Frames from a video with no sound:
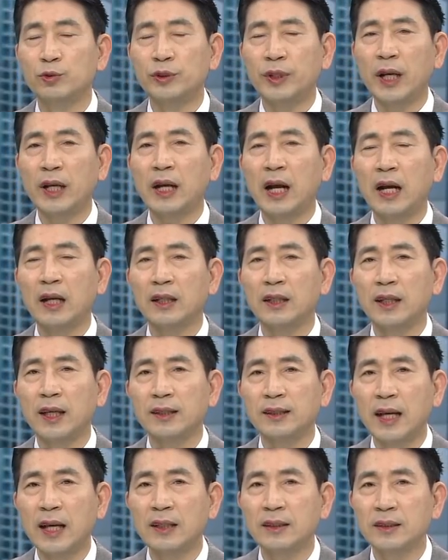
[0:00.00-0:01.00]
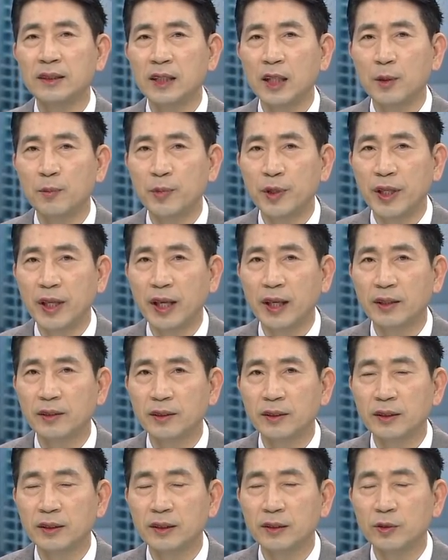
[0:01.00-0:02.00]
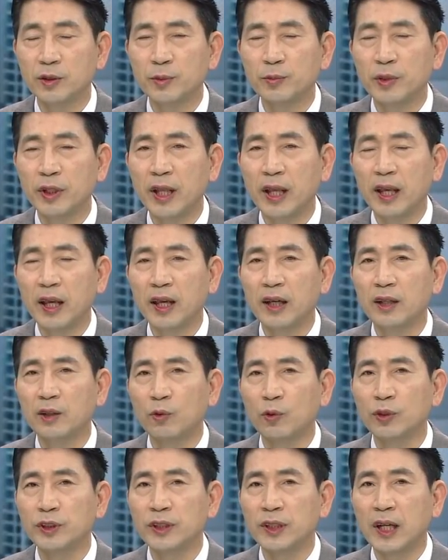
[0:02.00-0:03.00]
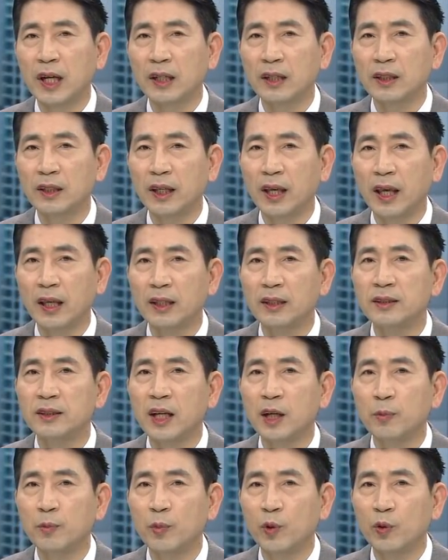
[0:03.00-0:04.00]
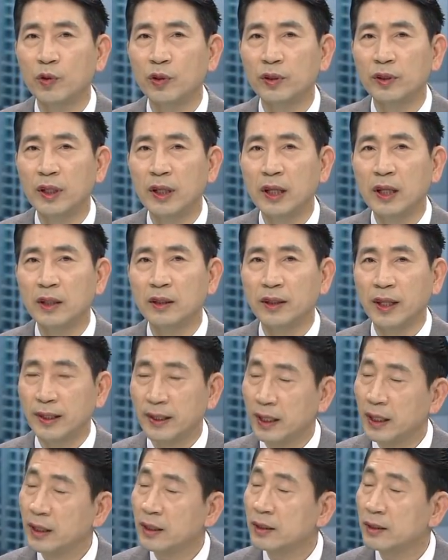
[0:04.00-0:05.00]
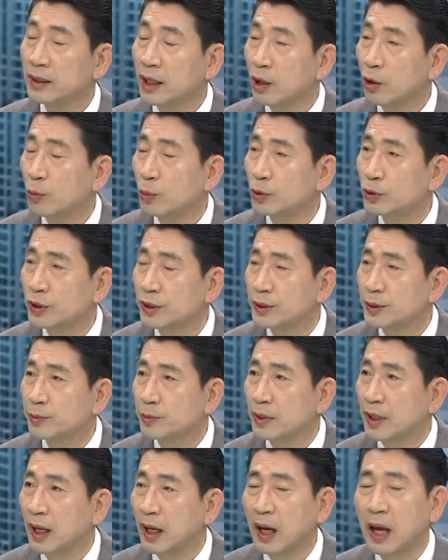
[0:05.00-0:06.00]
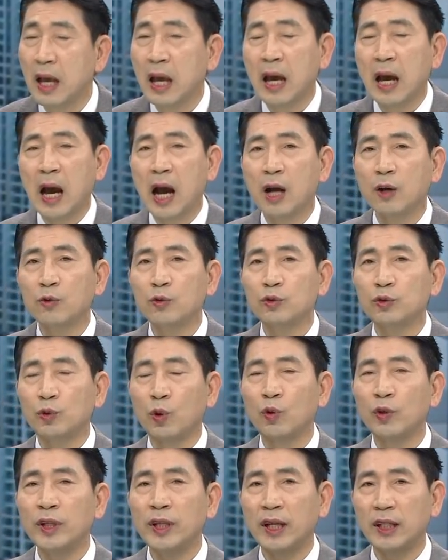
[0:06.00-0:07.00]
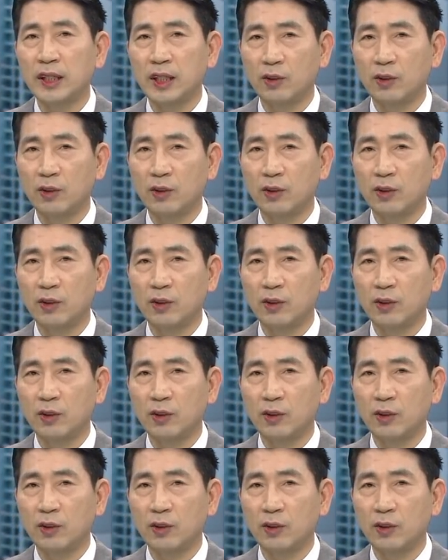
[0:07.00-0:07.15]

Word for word: 주택가격의 상승에 비해서 이번에 공시가격의 인상폭은 대단히 컸다고 볼 수 있습니다. 한국 동일한